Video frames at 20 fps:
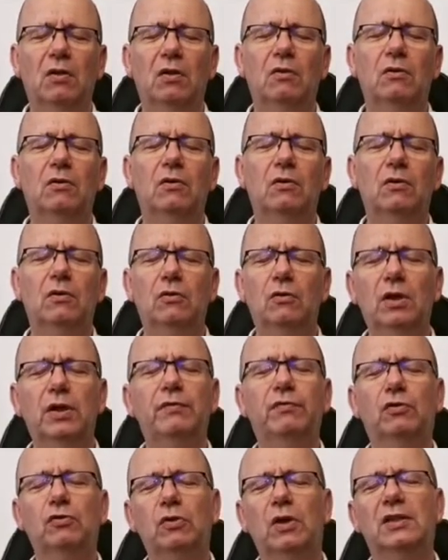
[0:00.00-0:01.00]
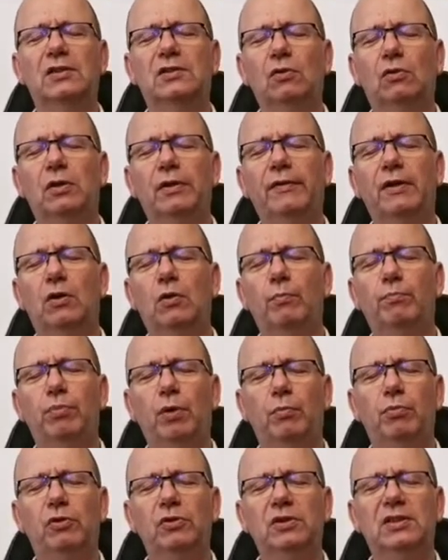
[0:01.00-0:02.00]
euh, le livre de l'Exode avec le
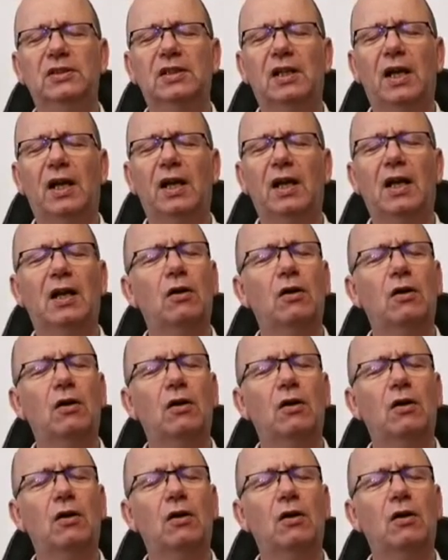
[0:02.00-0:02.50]
peuple d'Israël.